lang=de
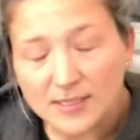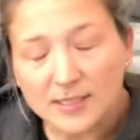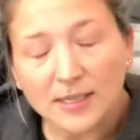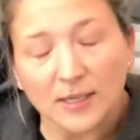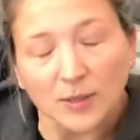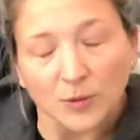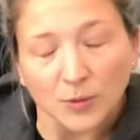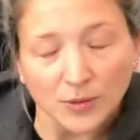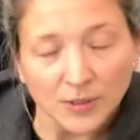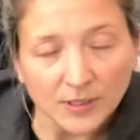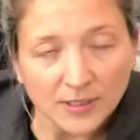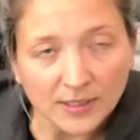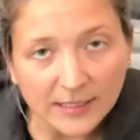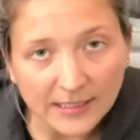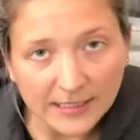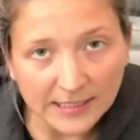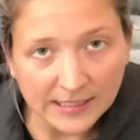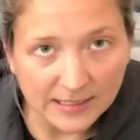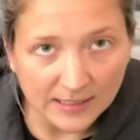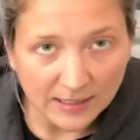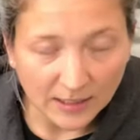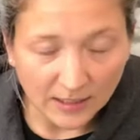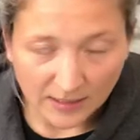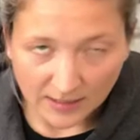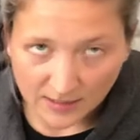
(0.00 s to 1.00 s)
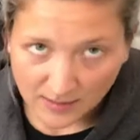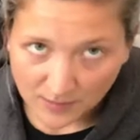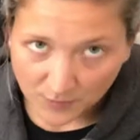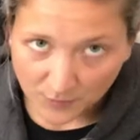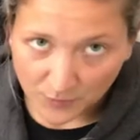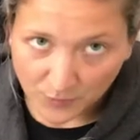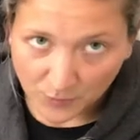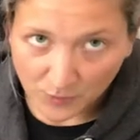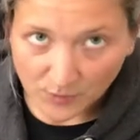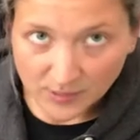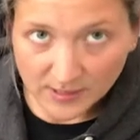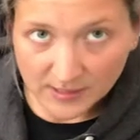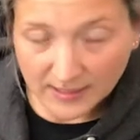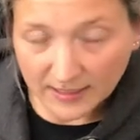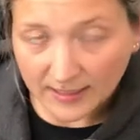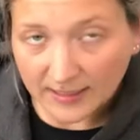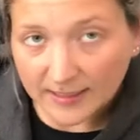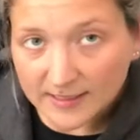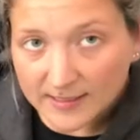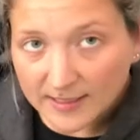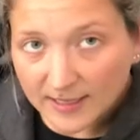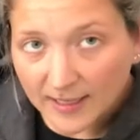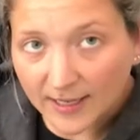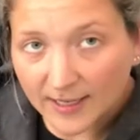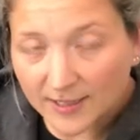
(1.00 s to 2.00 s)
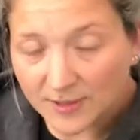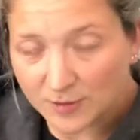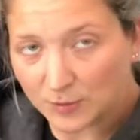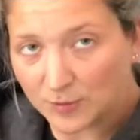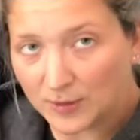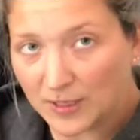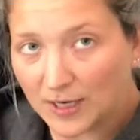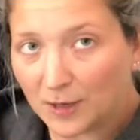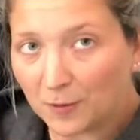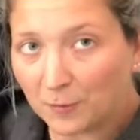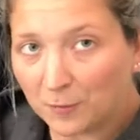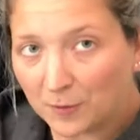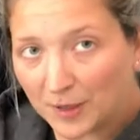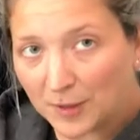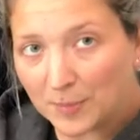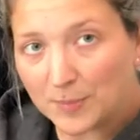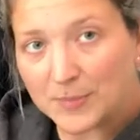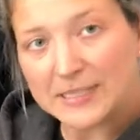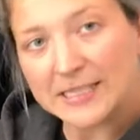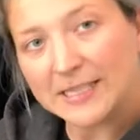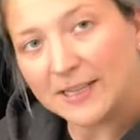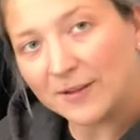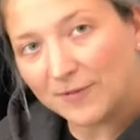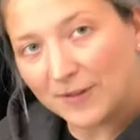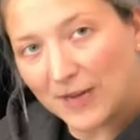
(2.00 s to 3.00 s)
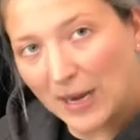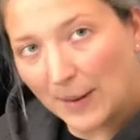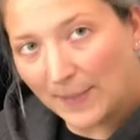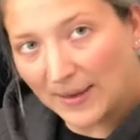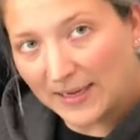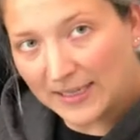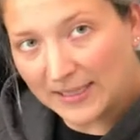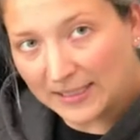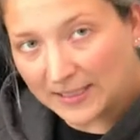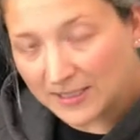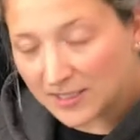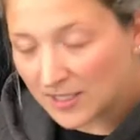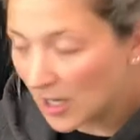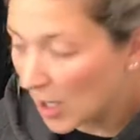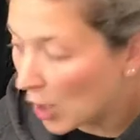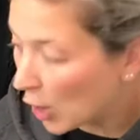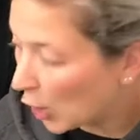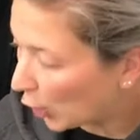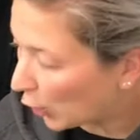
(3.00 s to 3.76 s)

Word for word: der Hund nicht diese Fußkälte hat und einfach ein bisschen wärmer liegt.